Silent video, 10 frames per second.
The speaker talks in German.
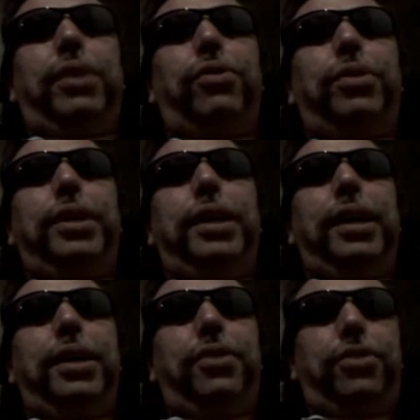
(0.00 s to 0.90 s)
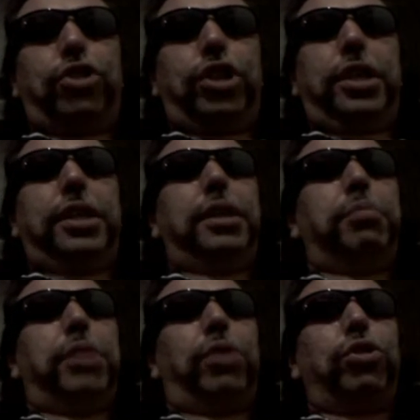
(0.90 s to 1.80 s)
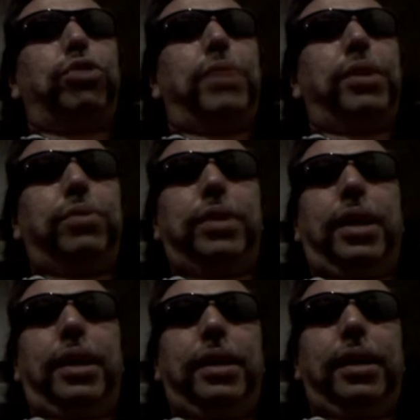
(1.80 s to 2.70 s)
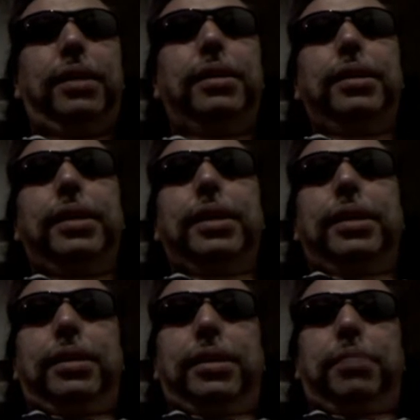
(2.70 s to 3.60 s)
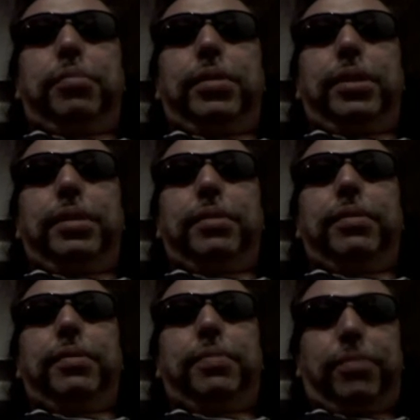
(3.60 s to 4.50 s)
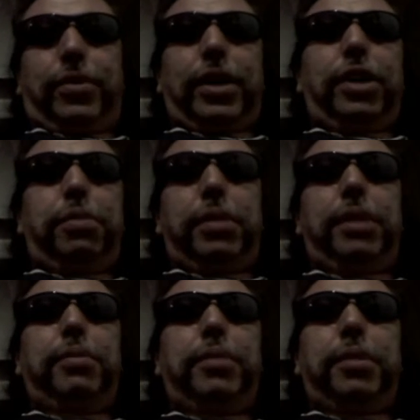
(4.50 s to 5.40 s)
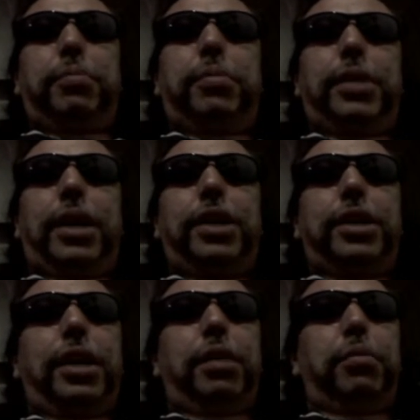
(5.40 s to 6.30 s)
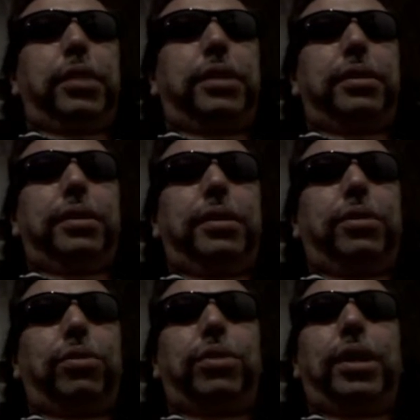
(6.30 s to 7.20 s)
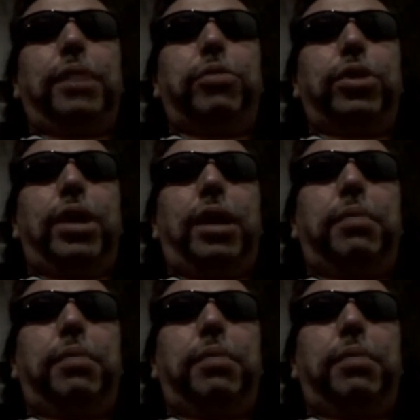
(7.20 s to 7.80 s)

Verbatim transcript: also die NS-Geschichte in Braunschweig unter anderem. Im, sage ich mal, Gleichklang mit äh, Dr. Helmut